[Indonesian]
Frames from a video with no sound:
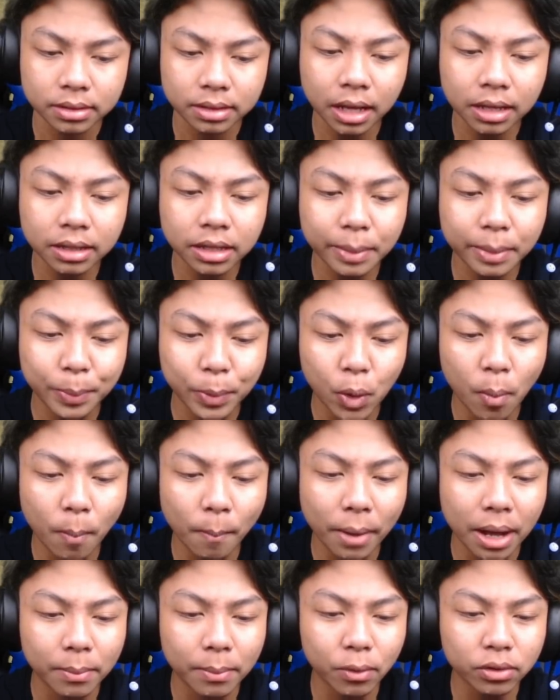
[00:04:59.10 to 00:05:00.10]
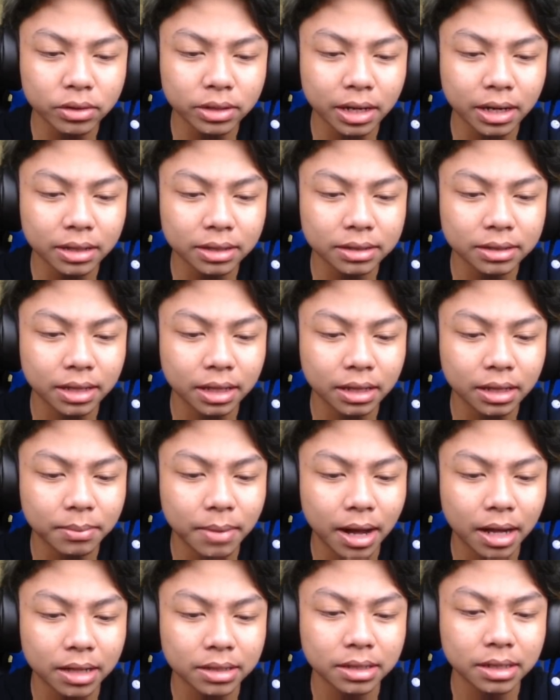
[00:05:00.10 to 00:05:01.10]
jangan jadi penumpang pokoknya kalian nanti
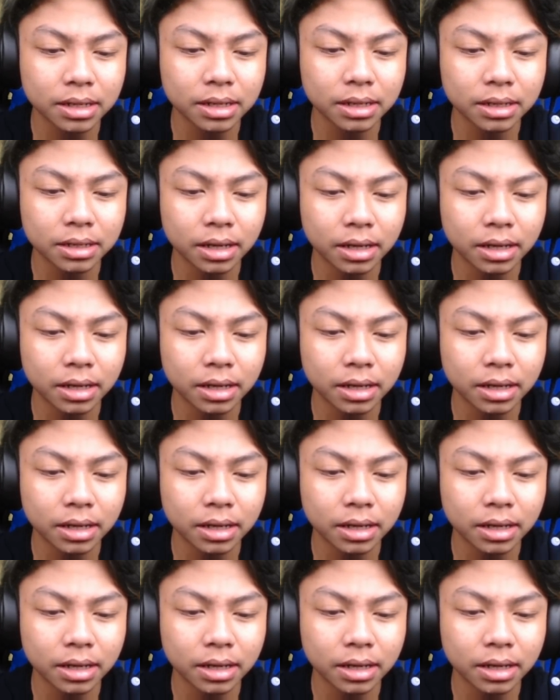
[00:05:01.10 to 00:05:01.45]
bakal jadi